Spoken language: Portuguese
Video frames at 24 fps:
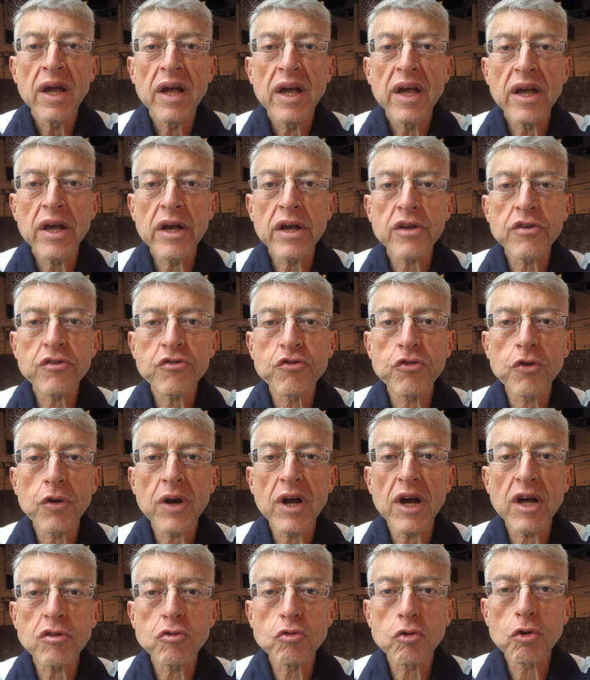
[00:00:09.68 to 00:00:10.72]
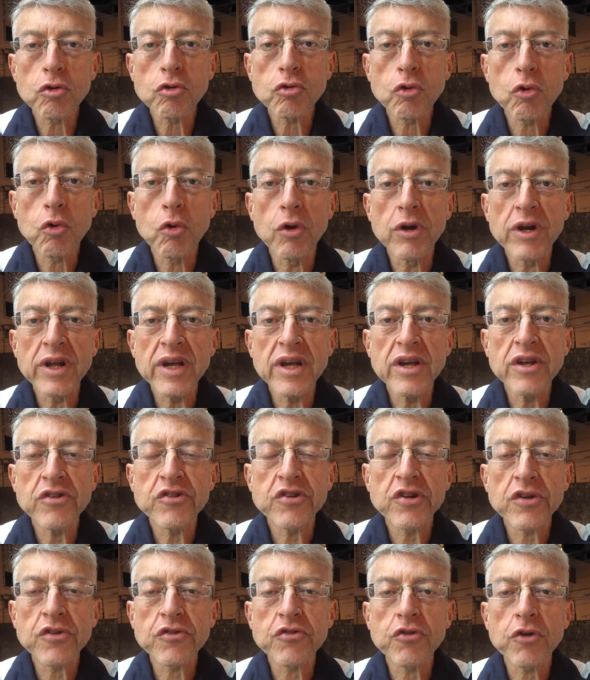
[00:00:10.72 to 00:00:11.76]
ex-jogador do
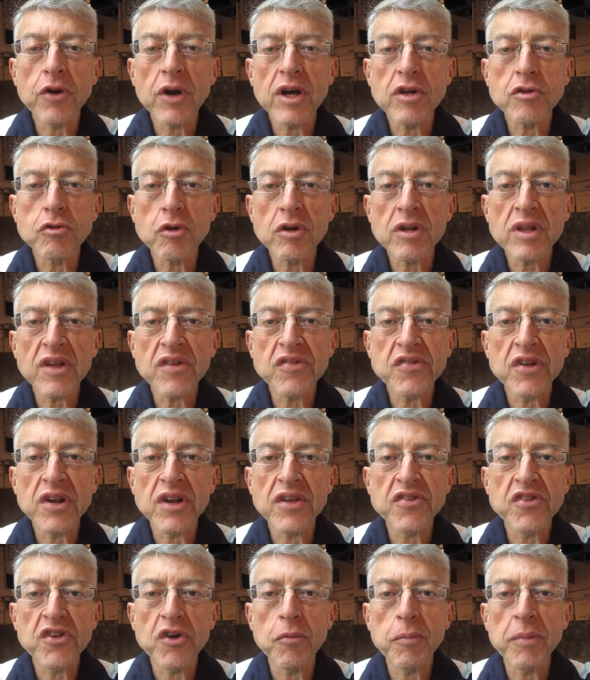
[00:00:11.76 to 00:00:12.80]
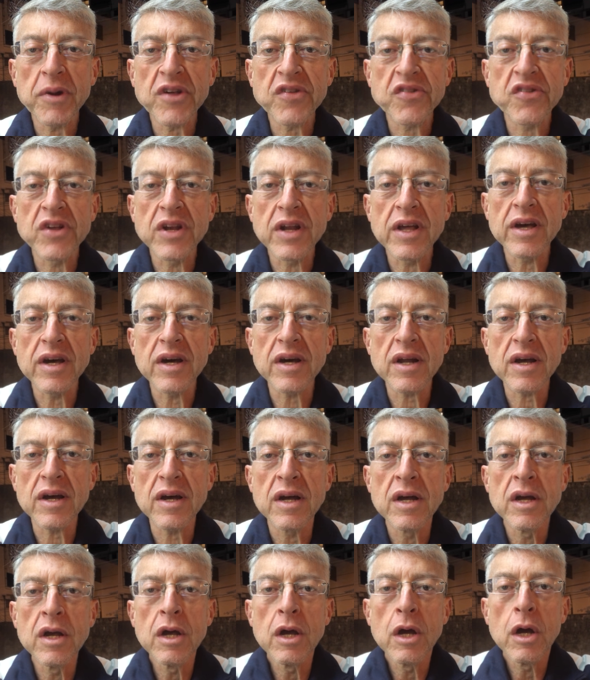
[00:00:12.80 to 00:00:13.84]
Corinthians, jogador da seleção brasileira,
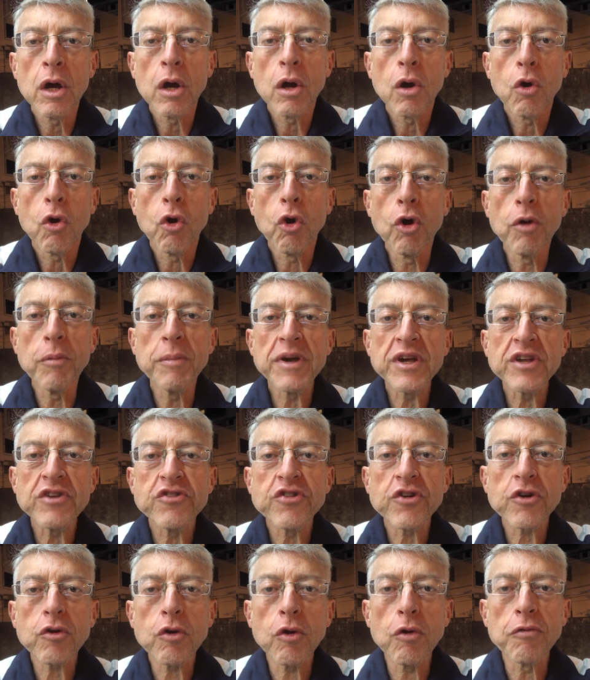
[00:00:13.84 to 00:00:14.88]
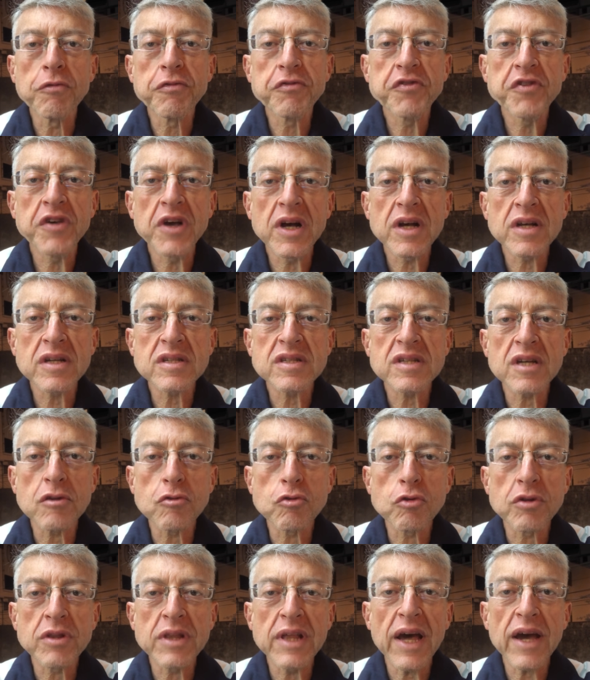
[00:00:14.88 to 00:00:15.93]
homem de confiança
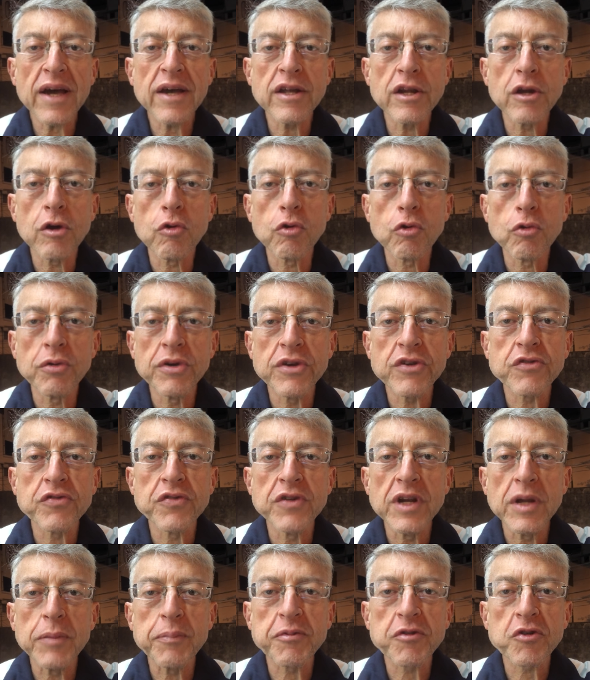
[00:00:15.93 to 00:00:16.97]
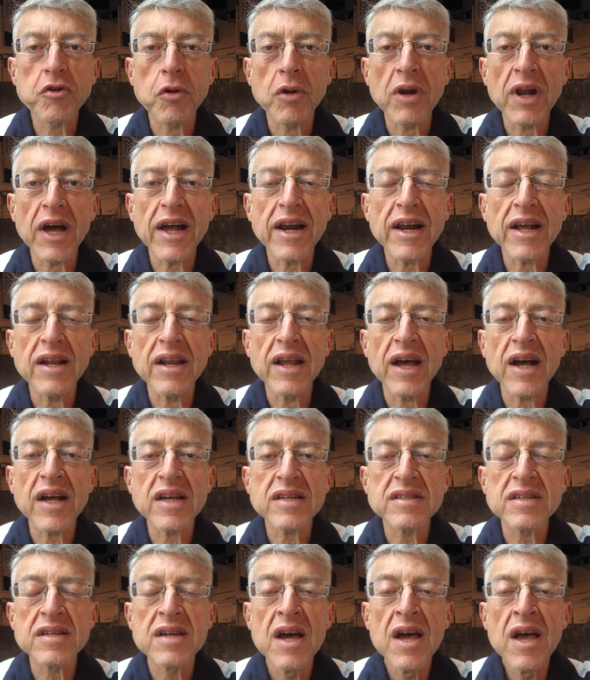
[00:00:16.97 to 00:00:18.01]
do técnico Luiz Felipe Scolari.
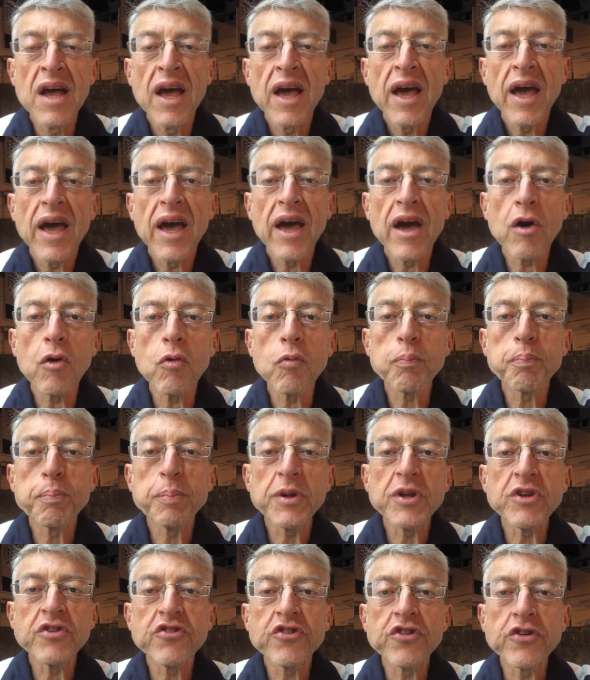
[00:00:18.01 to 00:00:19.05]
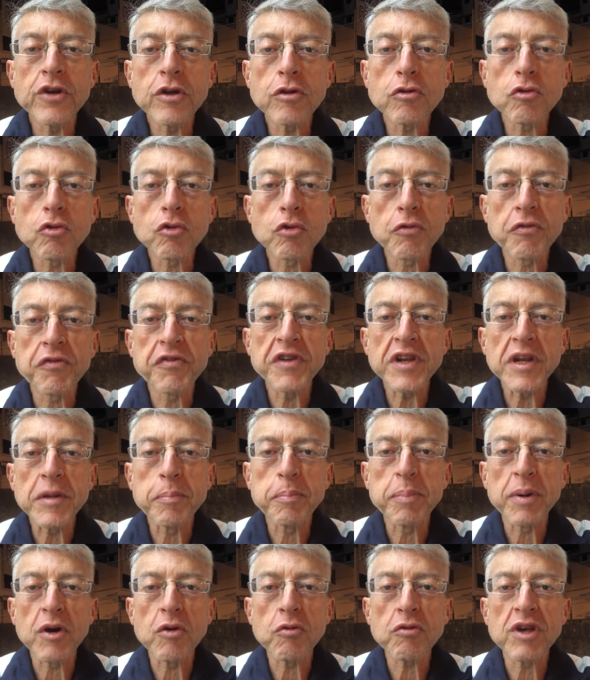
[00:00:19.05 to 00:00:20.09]
Aliás, é um pedido do
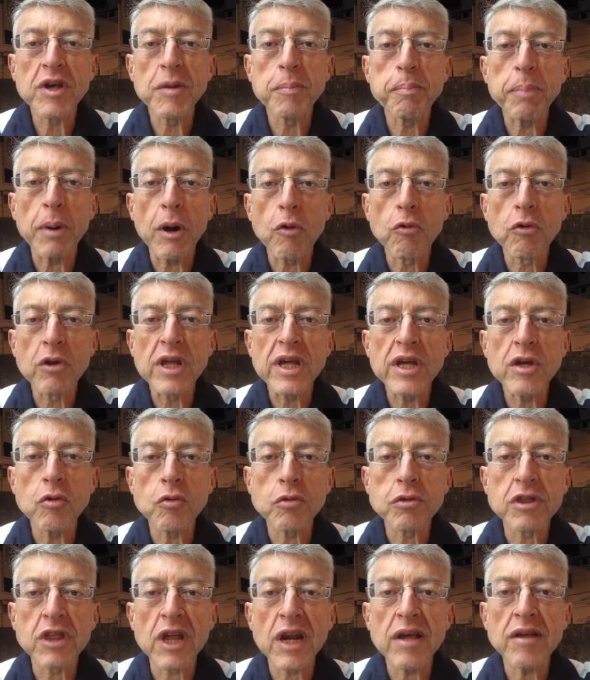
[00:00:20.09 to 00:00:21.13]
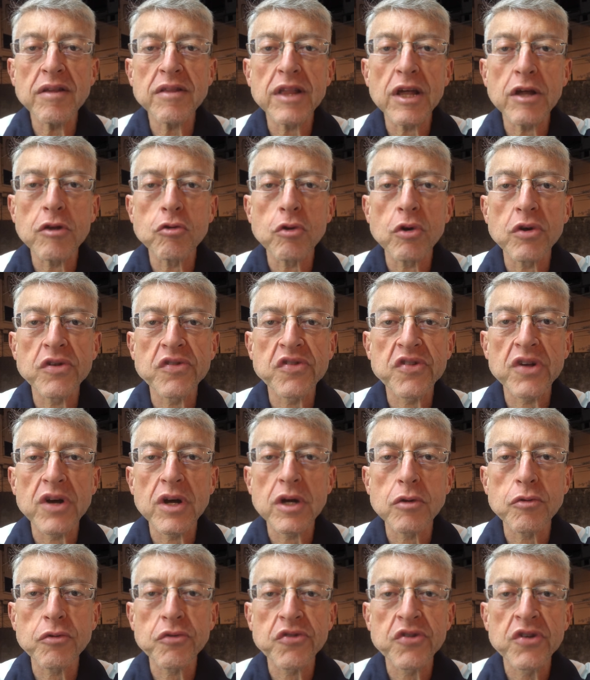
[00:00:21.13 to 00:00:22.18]
Filipão que Paulinho, 32
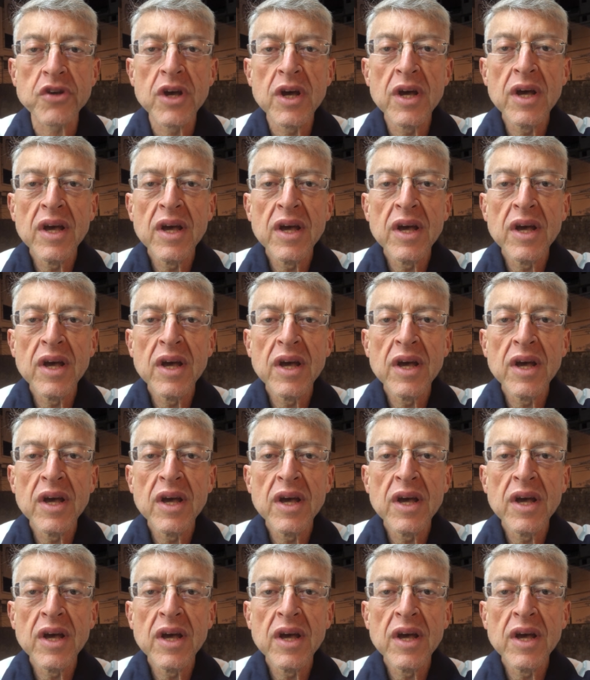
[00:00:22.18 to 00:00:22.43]
anos,